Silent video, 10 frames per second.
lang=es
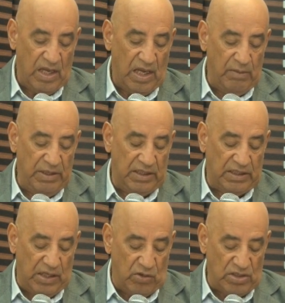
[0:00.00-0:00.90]
el
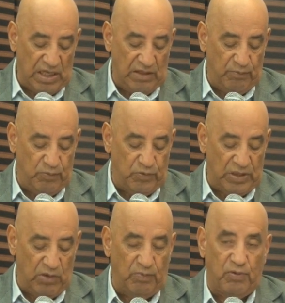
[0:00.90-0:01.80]
Ministerio de Salud,
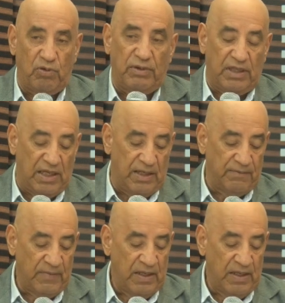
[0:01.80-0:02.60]
Salud Pública,